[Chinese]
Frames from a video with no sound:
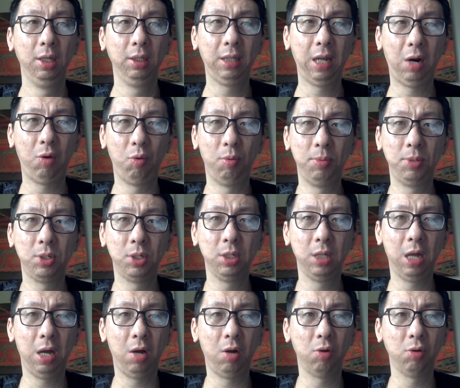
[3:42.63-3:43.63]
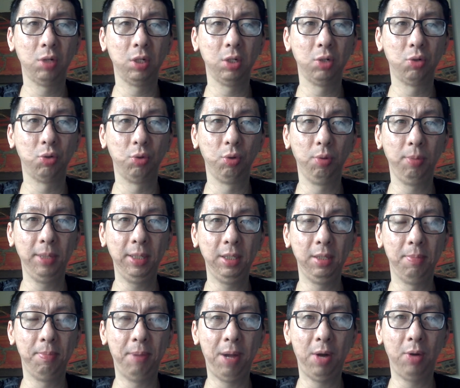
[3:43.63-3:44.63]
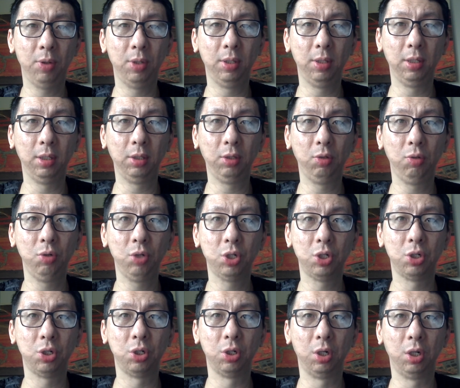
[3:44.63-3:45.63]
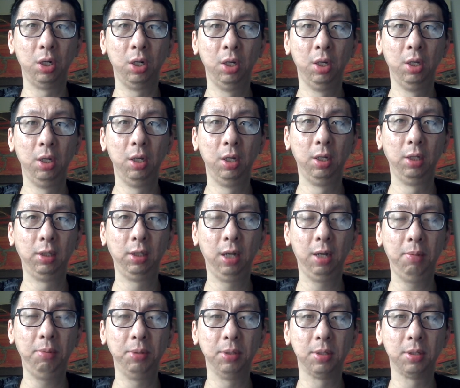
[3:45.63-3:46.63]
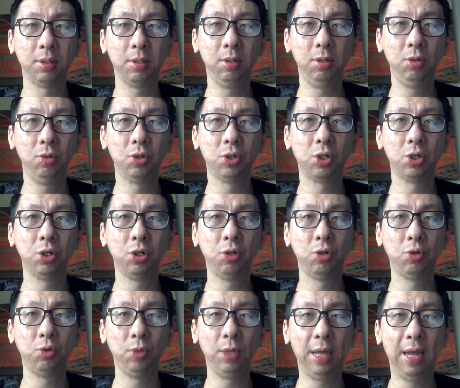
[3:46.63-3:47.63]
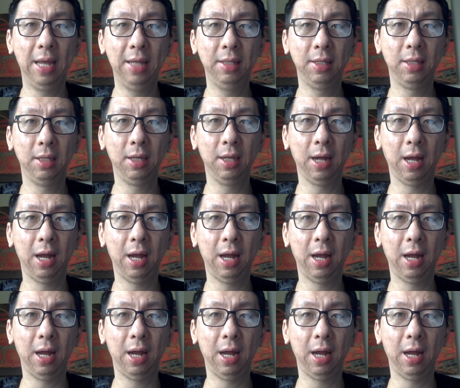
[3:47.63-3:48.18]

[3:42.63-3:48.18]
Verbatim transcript: 但是我们知道，这个主流媒体报的呢，都是呃特朗普的私人律师朱利安尼，